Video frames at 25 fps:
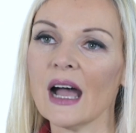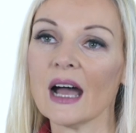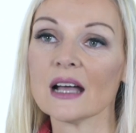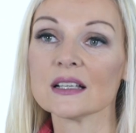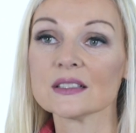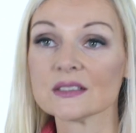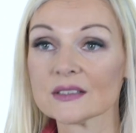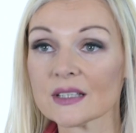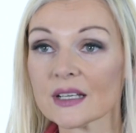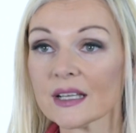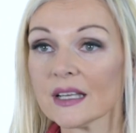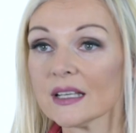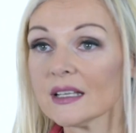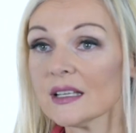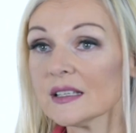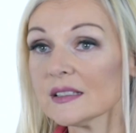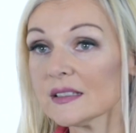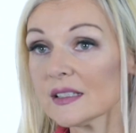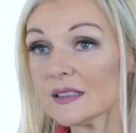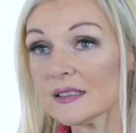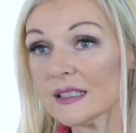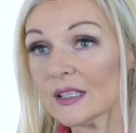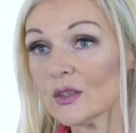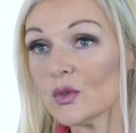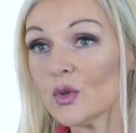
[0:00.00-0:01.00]
Als Trainer ist
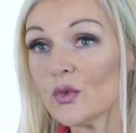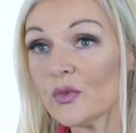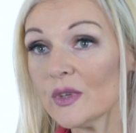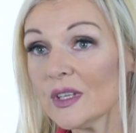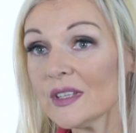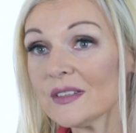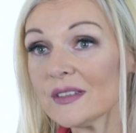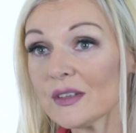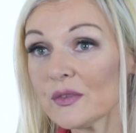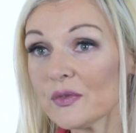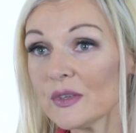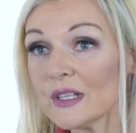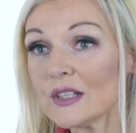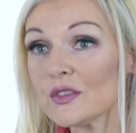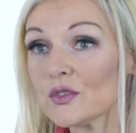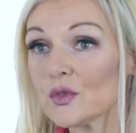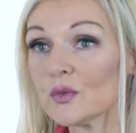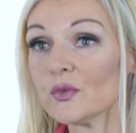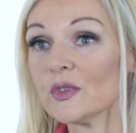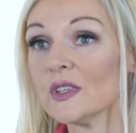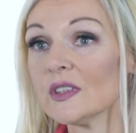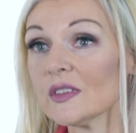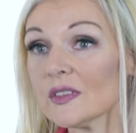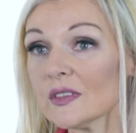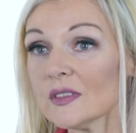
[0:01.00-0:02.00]
es nicht nur wichtig, viel
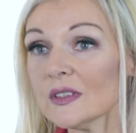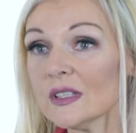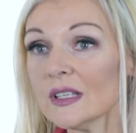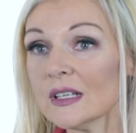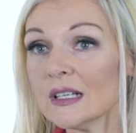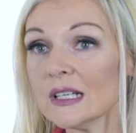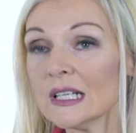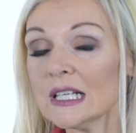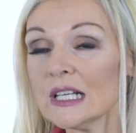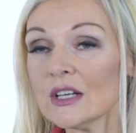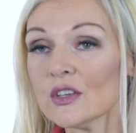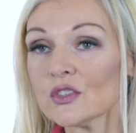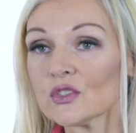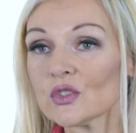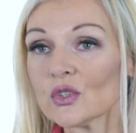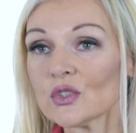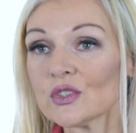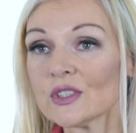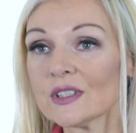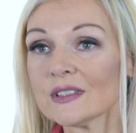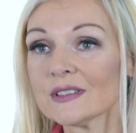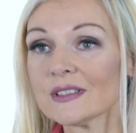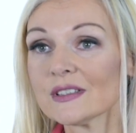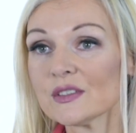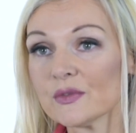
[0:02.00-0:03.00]
zu wissen,
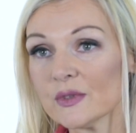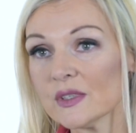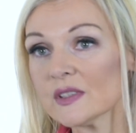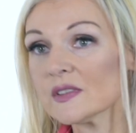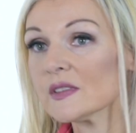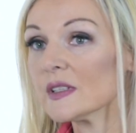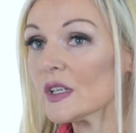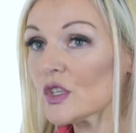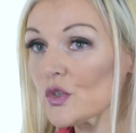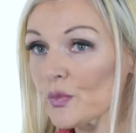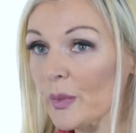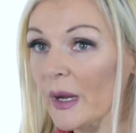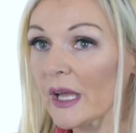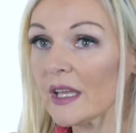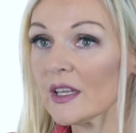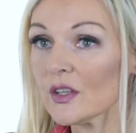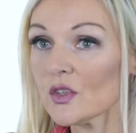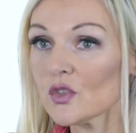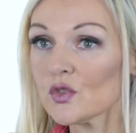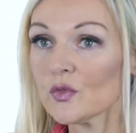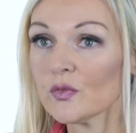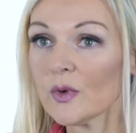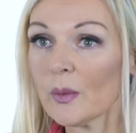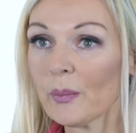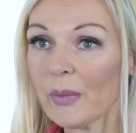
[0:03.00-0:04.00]
sondern das Wissen
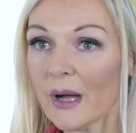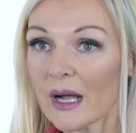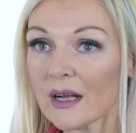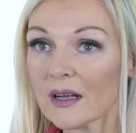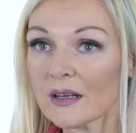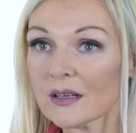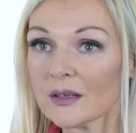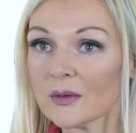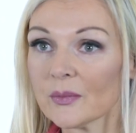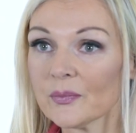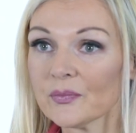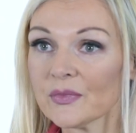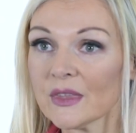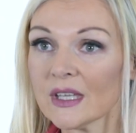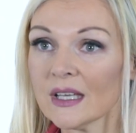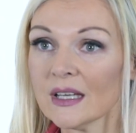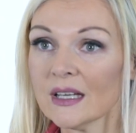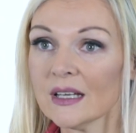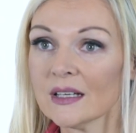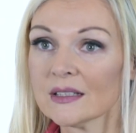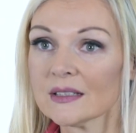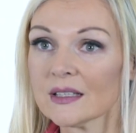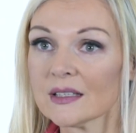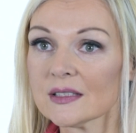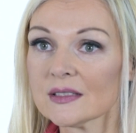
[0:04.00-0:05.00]
entsprechend zu verpacken,
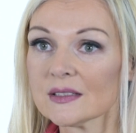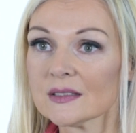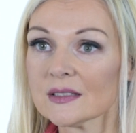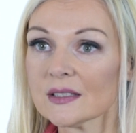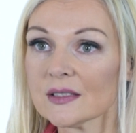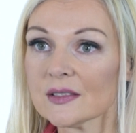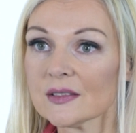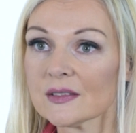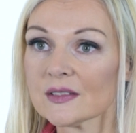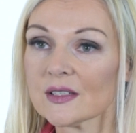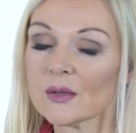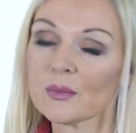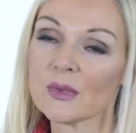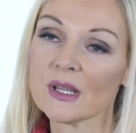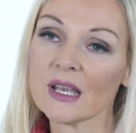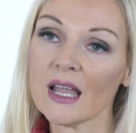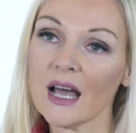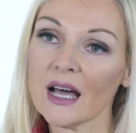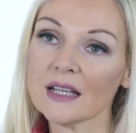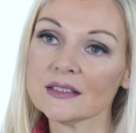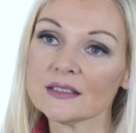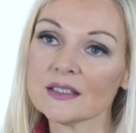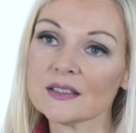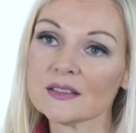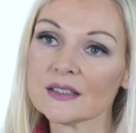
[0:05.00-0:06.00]
dass das
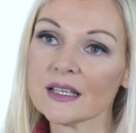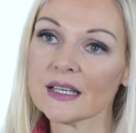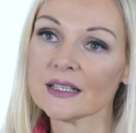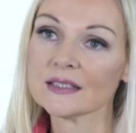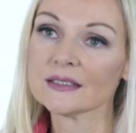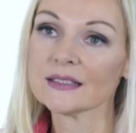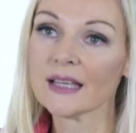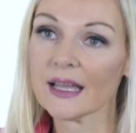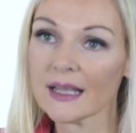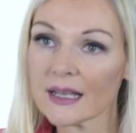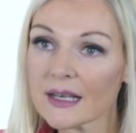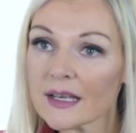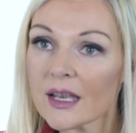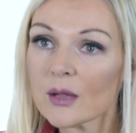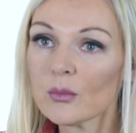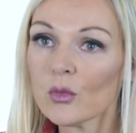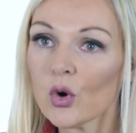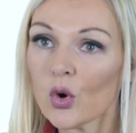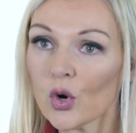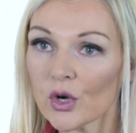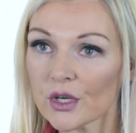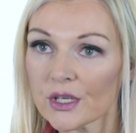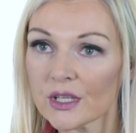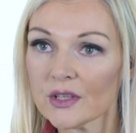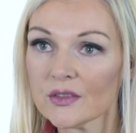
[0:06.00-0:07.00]
Seminardesign
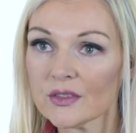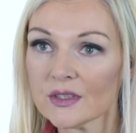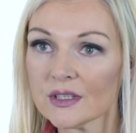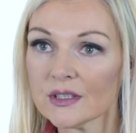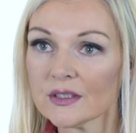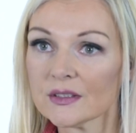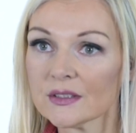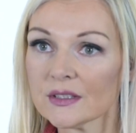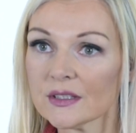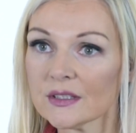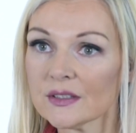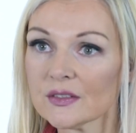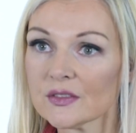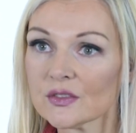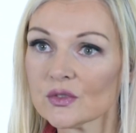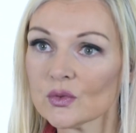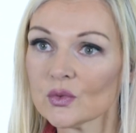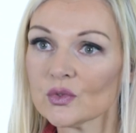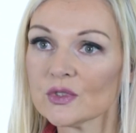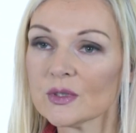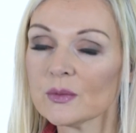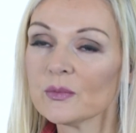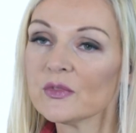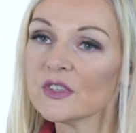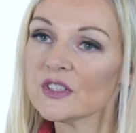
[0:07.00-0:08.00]
teilnehmerorientiert ist
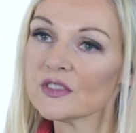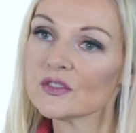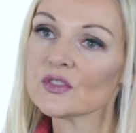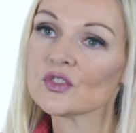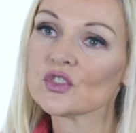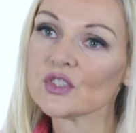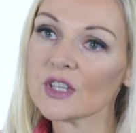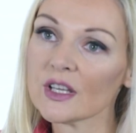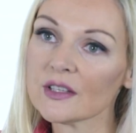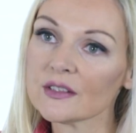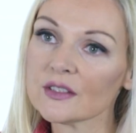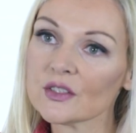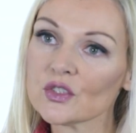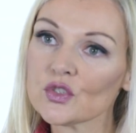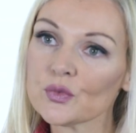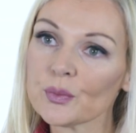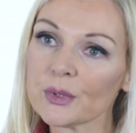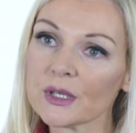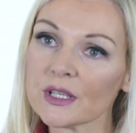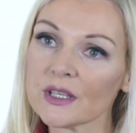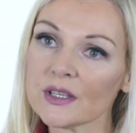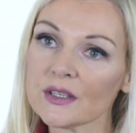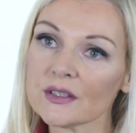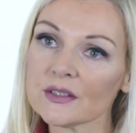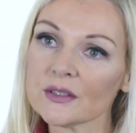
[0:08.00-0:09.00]
und dem Wissensstand
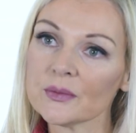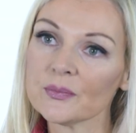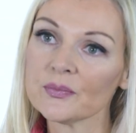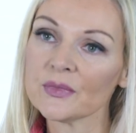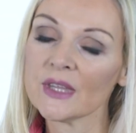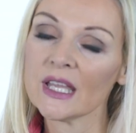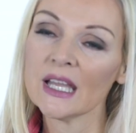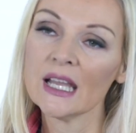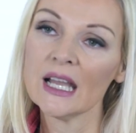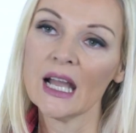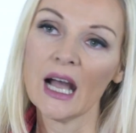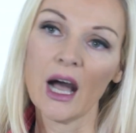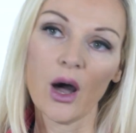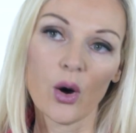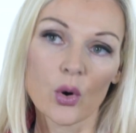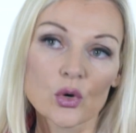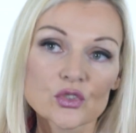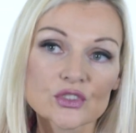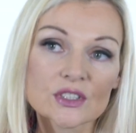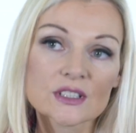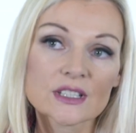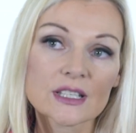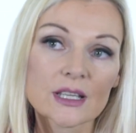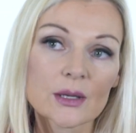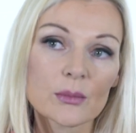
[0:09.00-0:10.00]
entspricht.
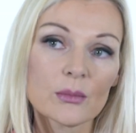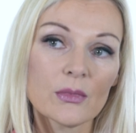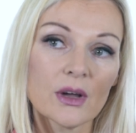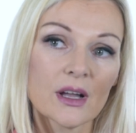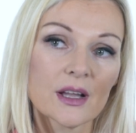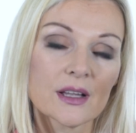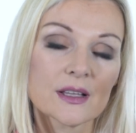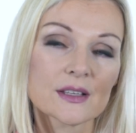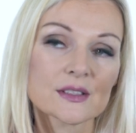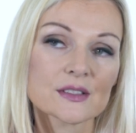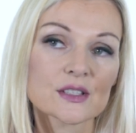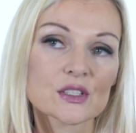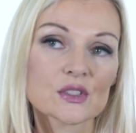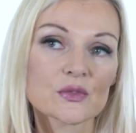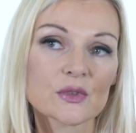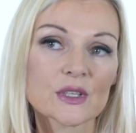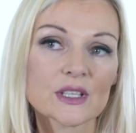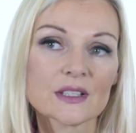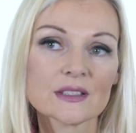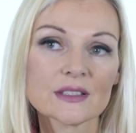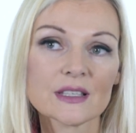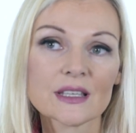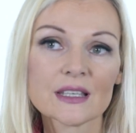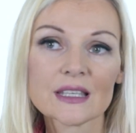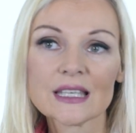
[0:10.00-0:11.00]
Außerdem ist es
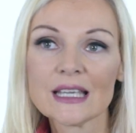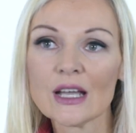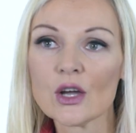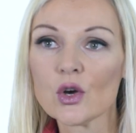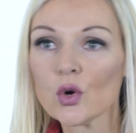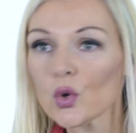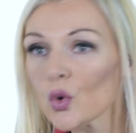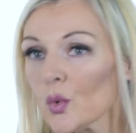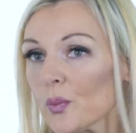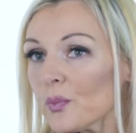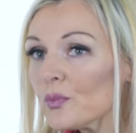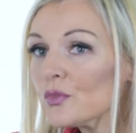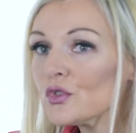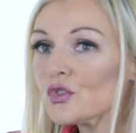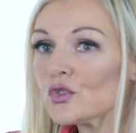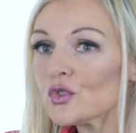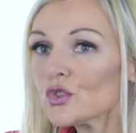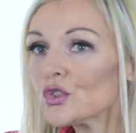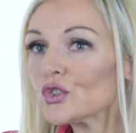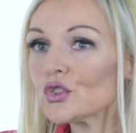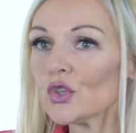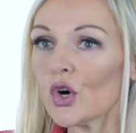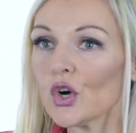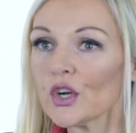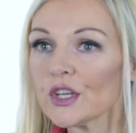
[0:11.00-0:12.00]
wichtig, Gruppen zu
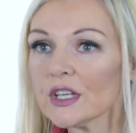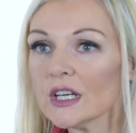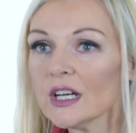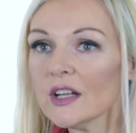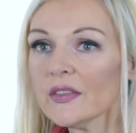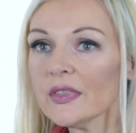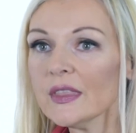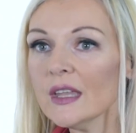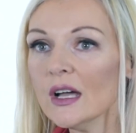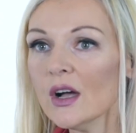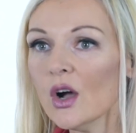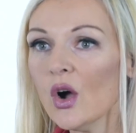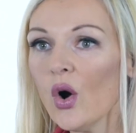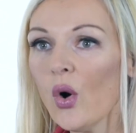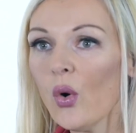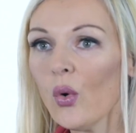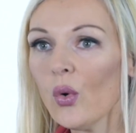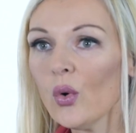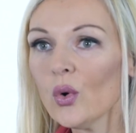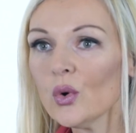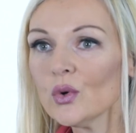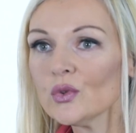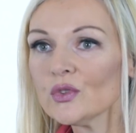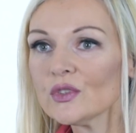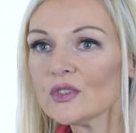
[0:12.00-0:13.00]
steuern
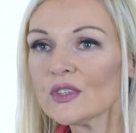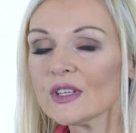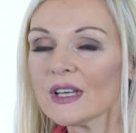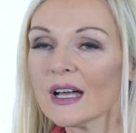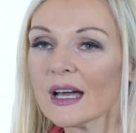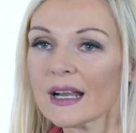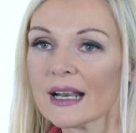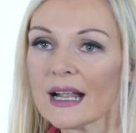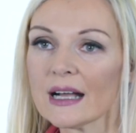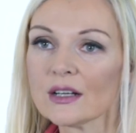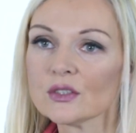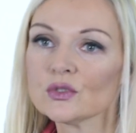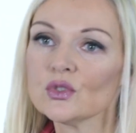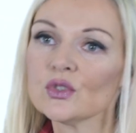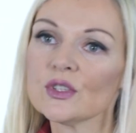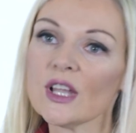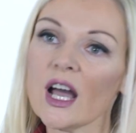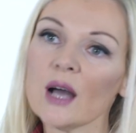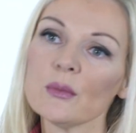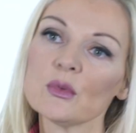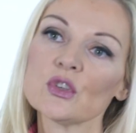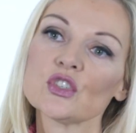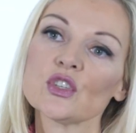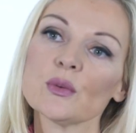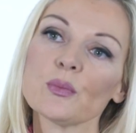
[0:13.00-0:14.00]
und
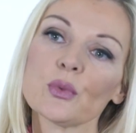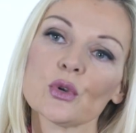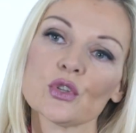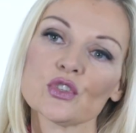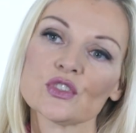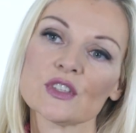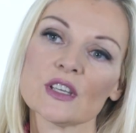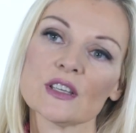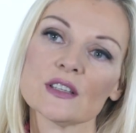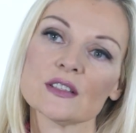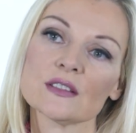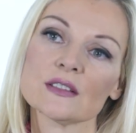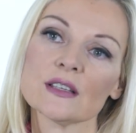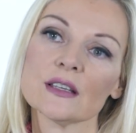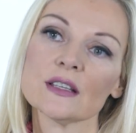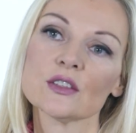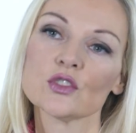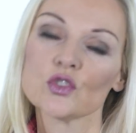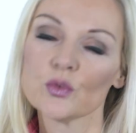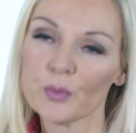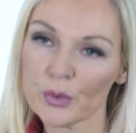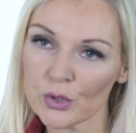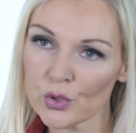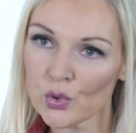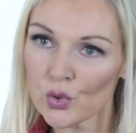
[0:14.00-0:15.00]
rangdynamische Prozesse
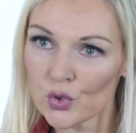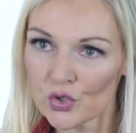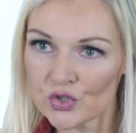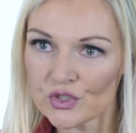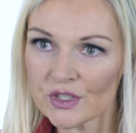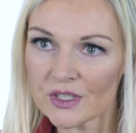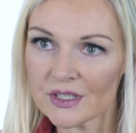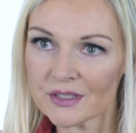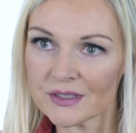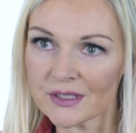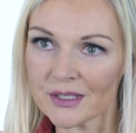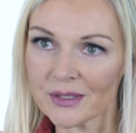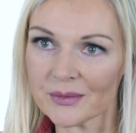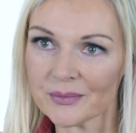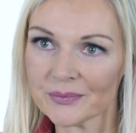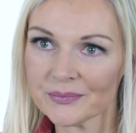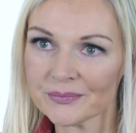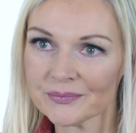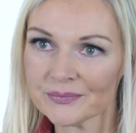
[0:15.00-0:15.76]
zu berücksichtigen.